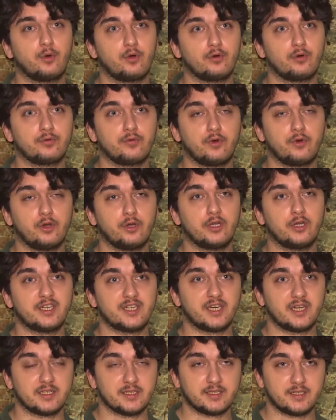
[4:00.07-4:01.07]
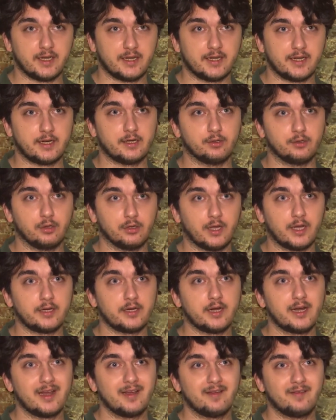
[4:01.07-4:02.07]
portfolyo'nun içerisinde yer
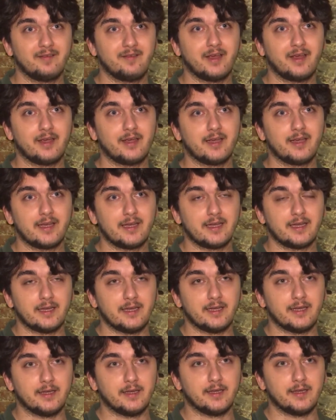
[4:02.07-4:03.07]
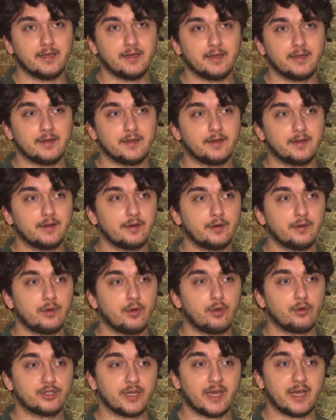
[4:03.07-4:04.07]
alıyorlar ve e,
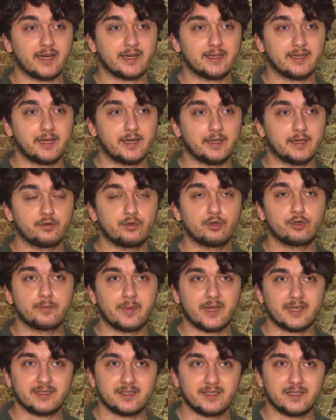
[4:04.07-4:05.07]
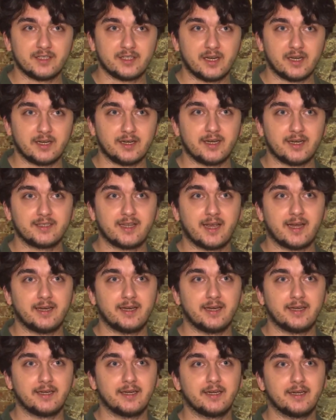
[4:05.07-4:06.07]
özellikle Türk bestecilerin
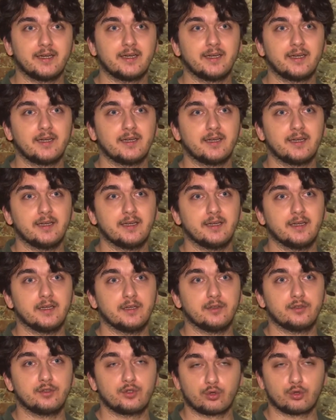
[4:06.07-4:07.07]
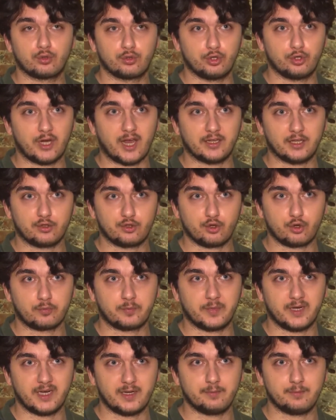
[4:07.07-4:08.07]
eserleri e, çok dünyada
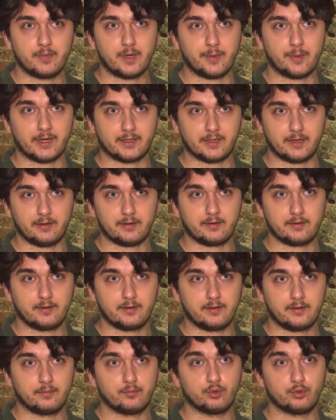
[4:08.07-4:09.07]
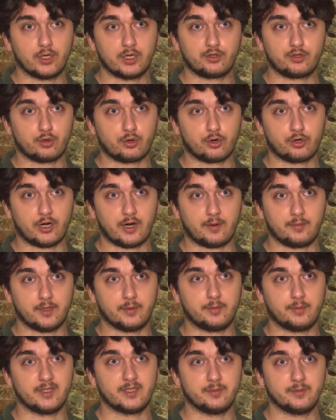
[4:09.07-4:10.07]
çok bilinmemekte. Bu da çok
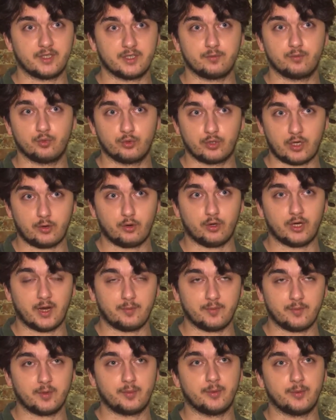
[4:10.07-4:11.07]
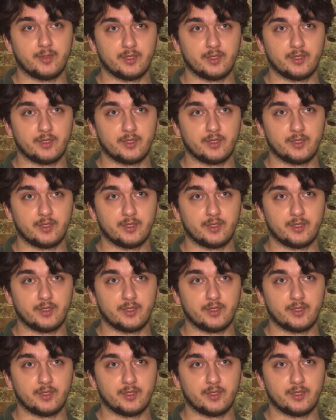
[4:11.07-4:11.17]
önemli bizim için. Bu da önemli bir